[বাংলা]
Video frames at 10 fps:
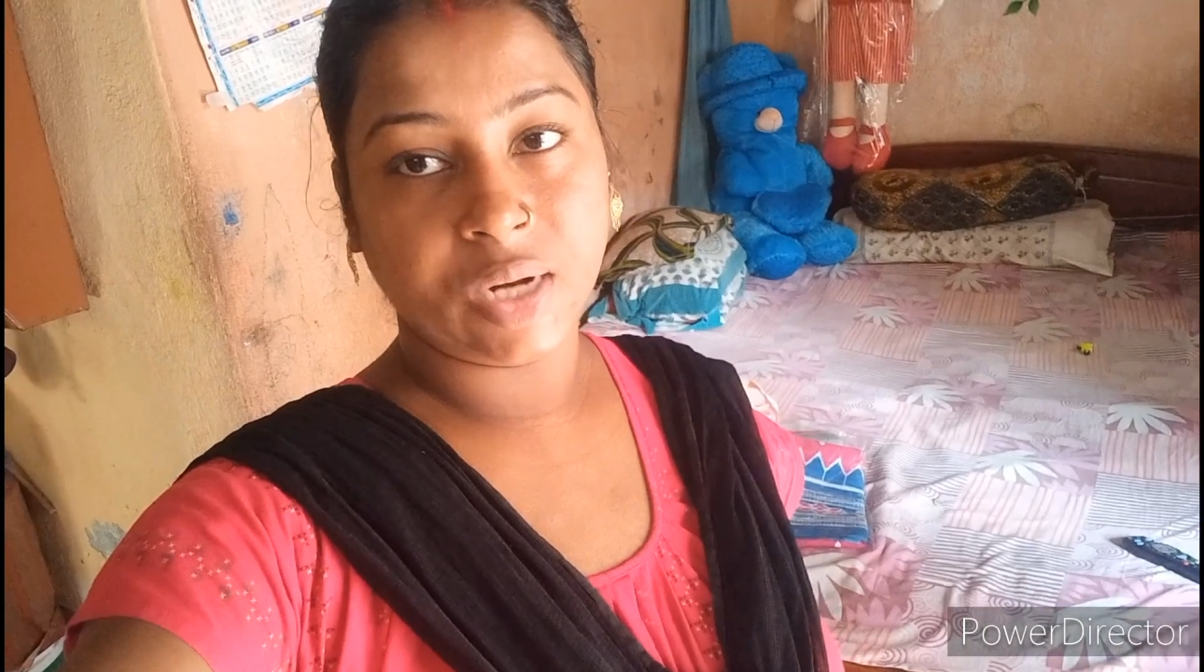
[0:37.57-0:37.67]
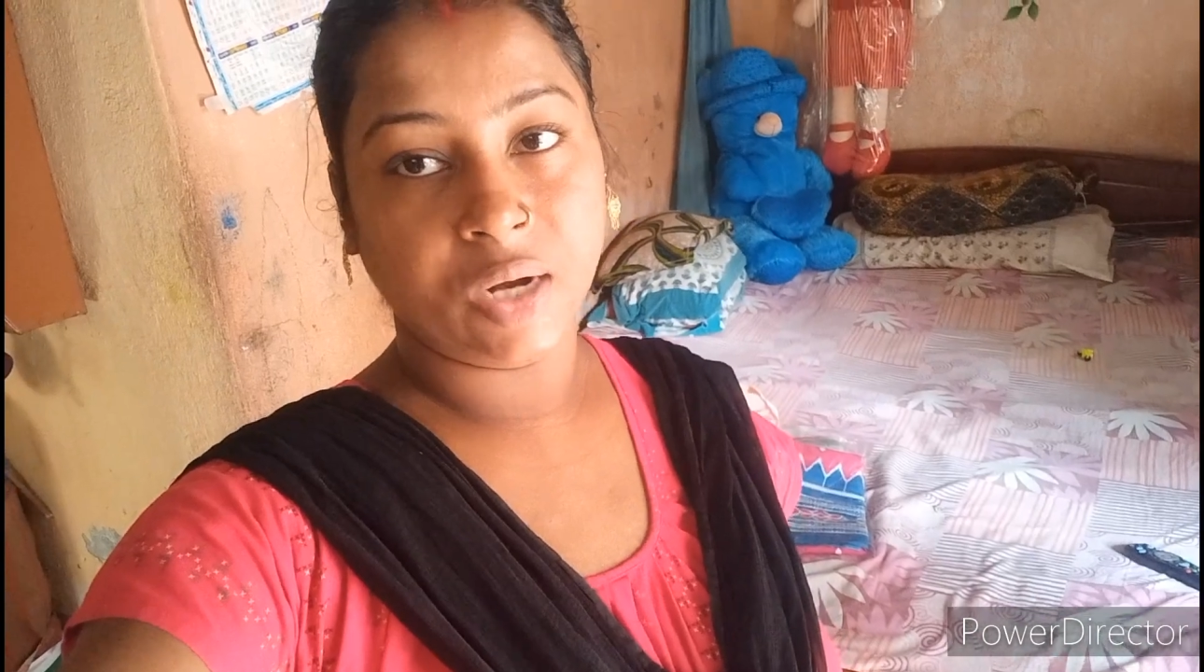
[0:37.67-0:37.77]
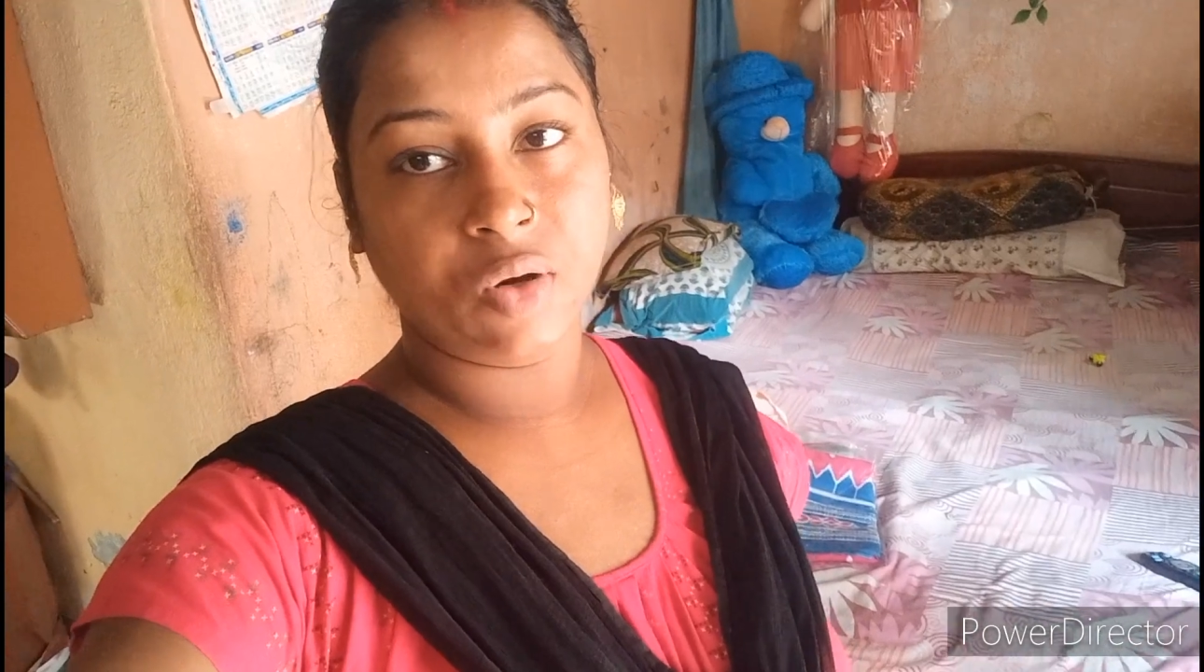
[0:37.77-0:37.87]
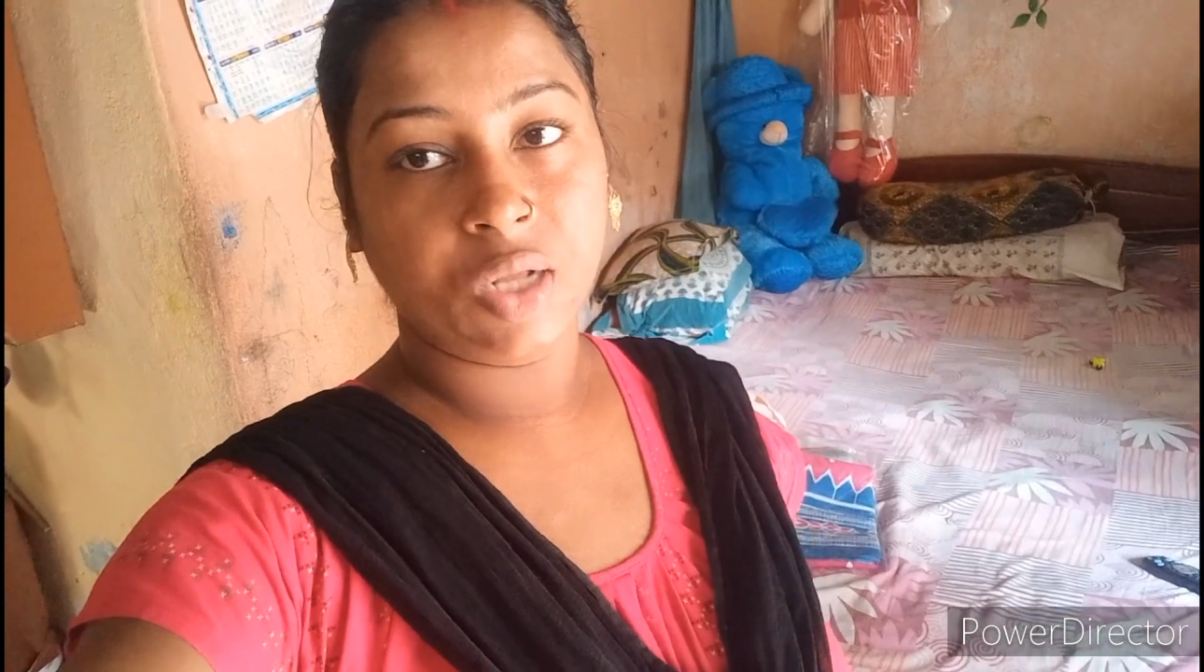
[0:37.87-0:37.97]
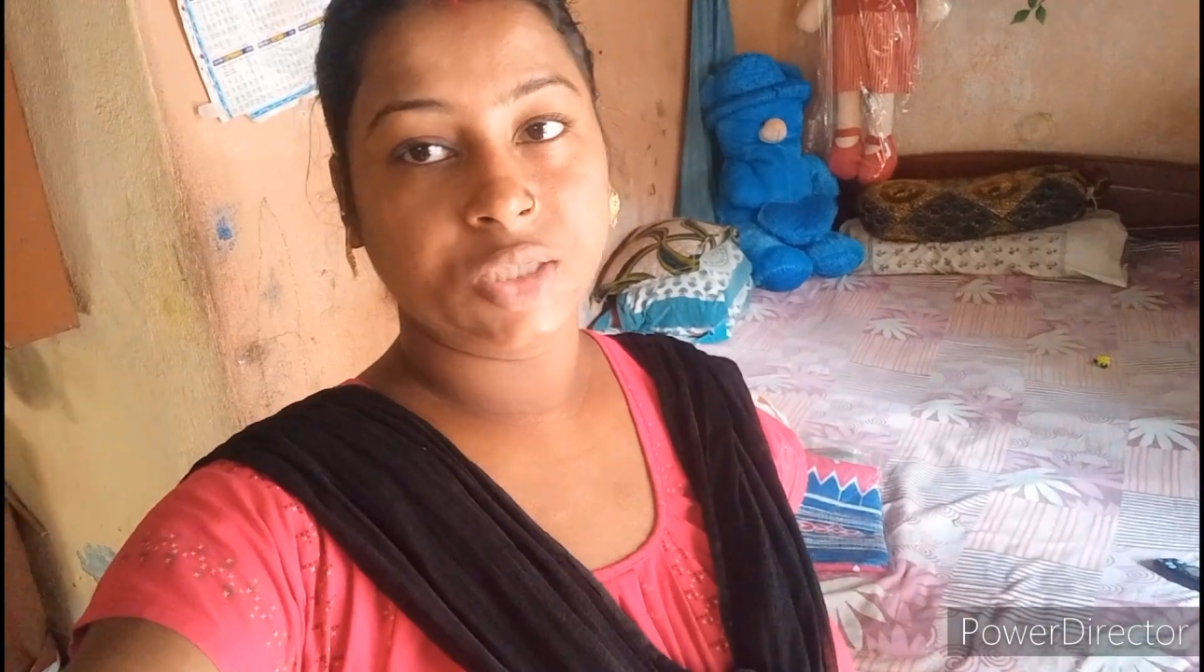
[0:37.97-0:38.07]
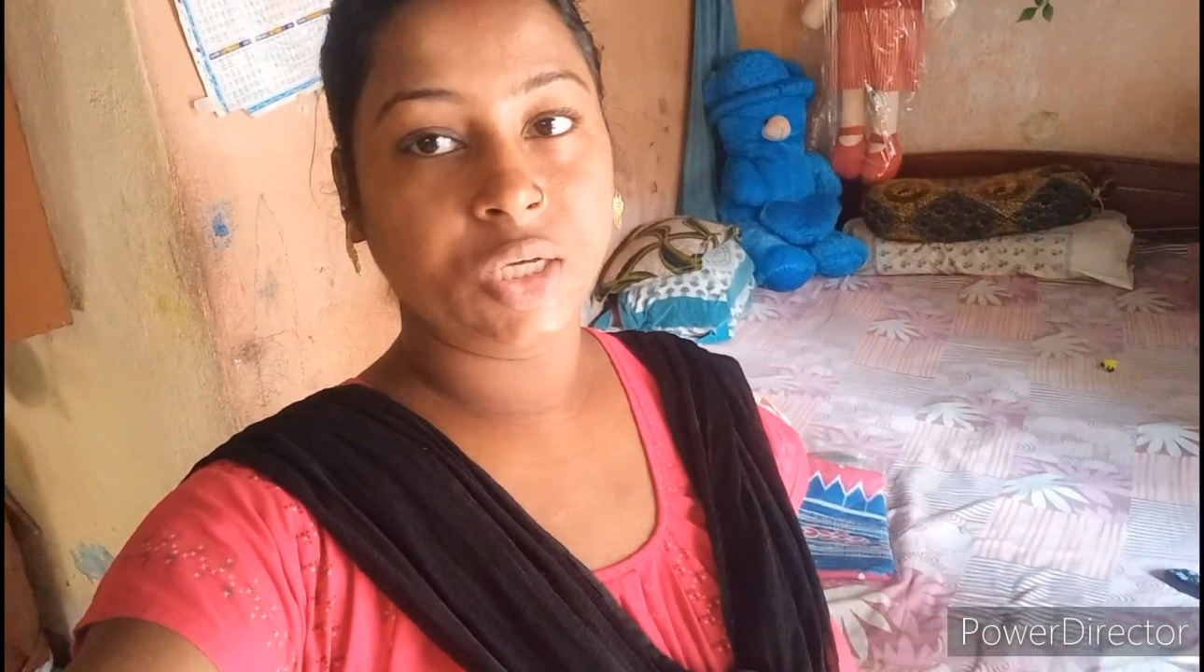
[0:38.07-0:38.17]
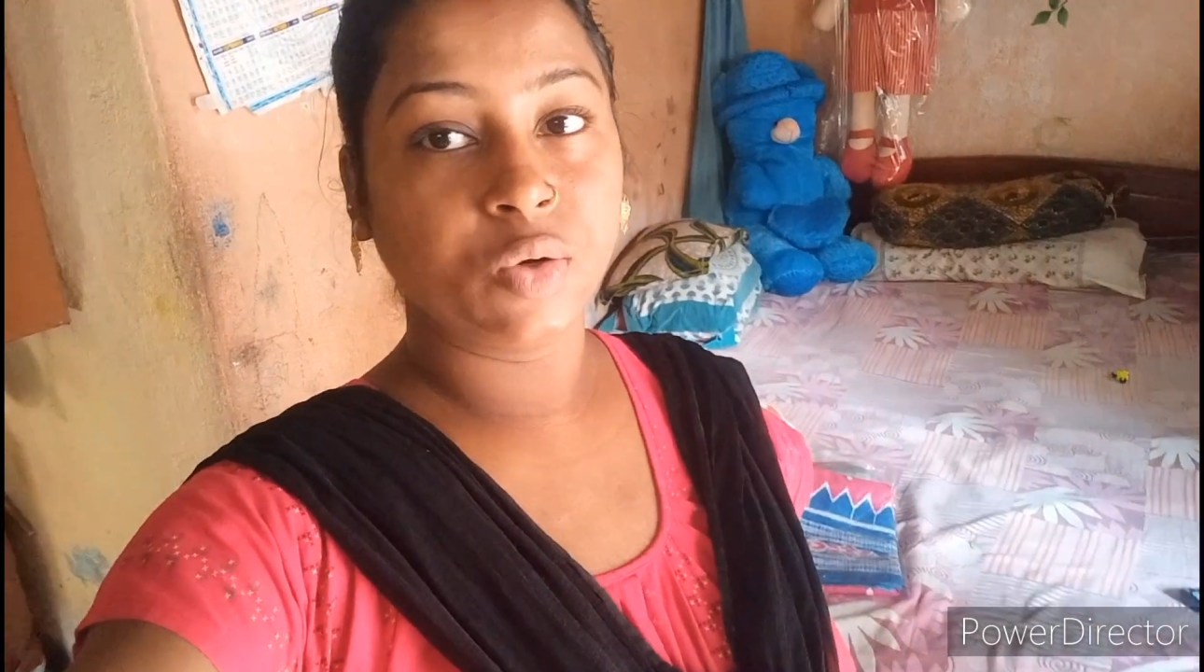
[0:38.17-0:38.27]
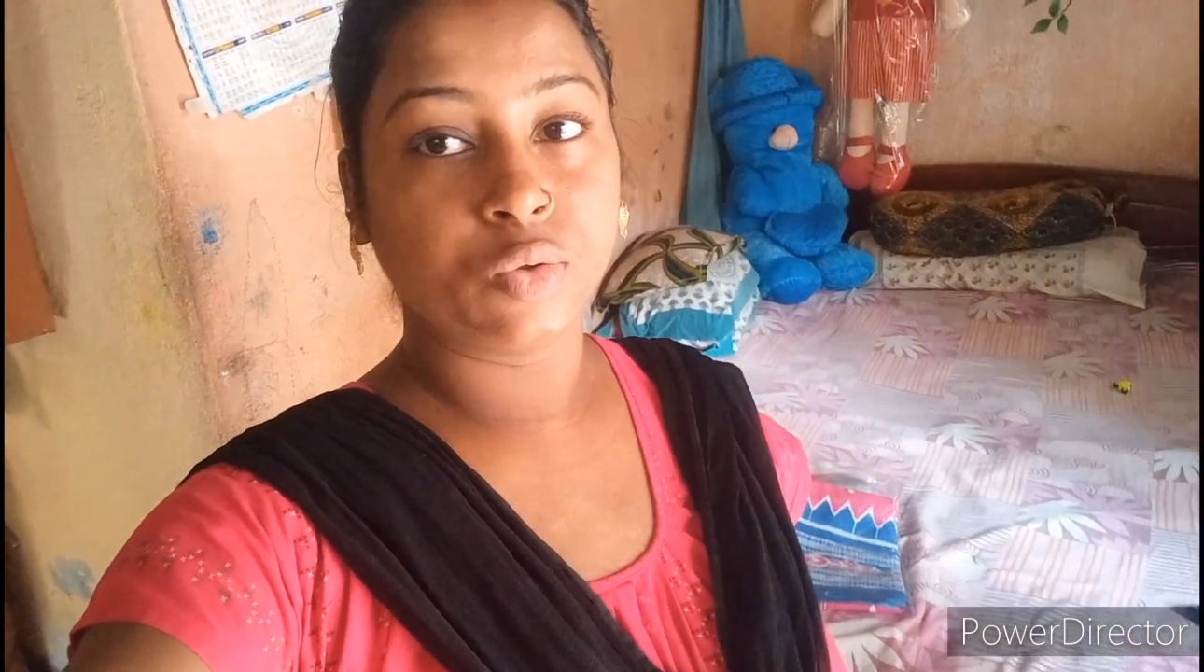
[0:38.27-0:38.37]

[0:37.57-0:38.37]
স্নান করাচ্ছে